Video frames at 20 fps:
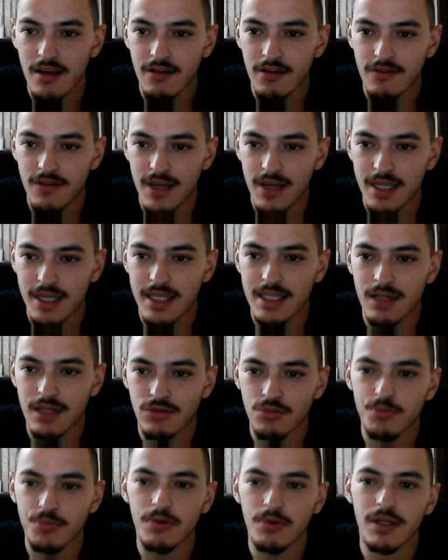Vem aqui dar um
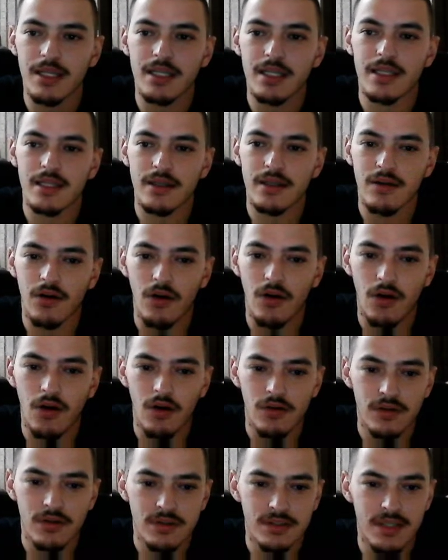duplo clique,
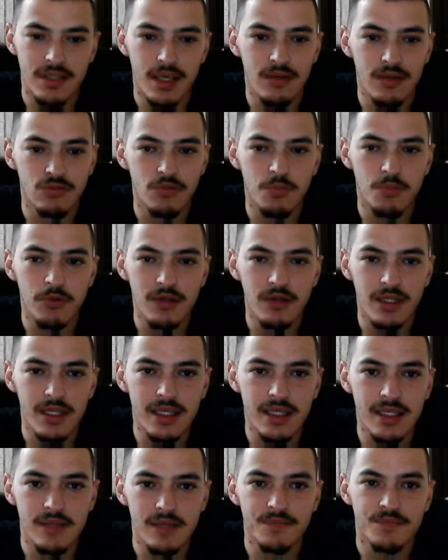ó. Dei um duplo
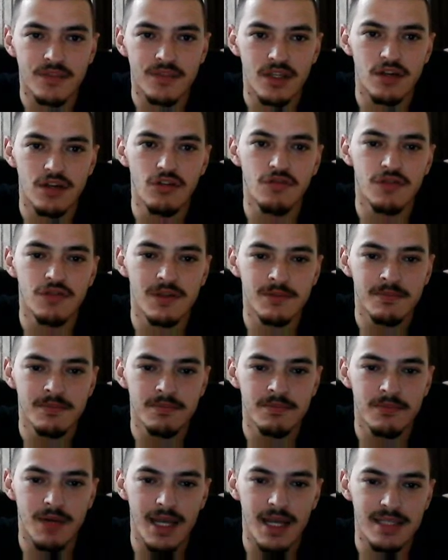clique, eu vim
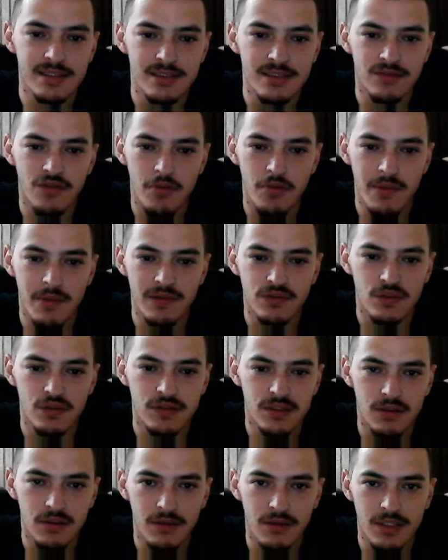para essas informações
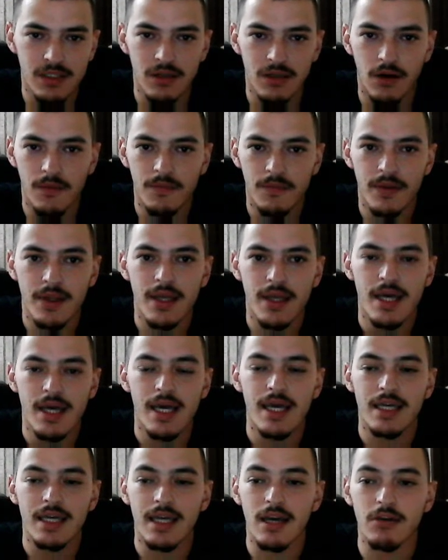que estão aqui, ó.
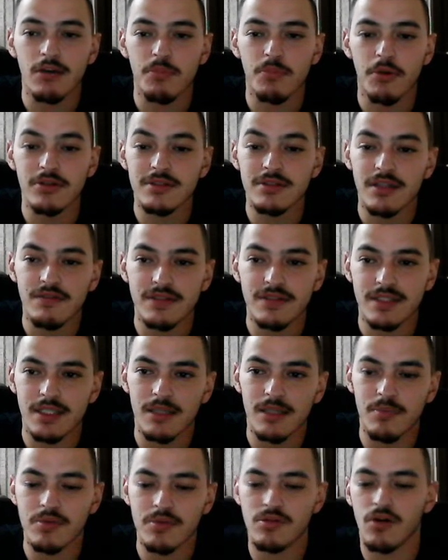O que, que eu posso estar tá fazendo
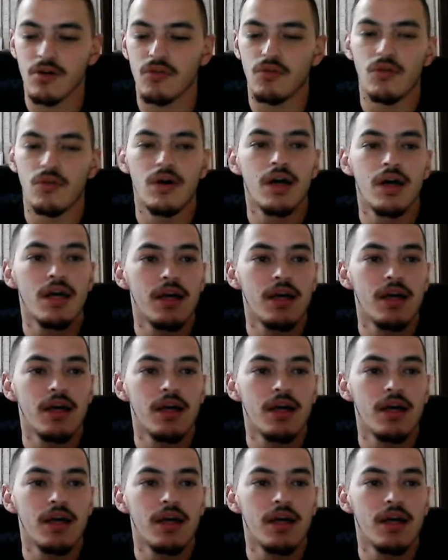aqui, pessoal?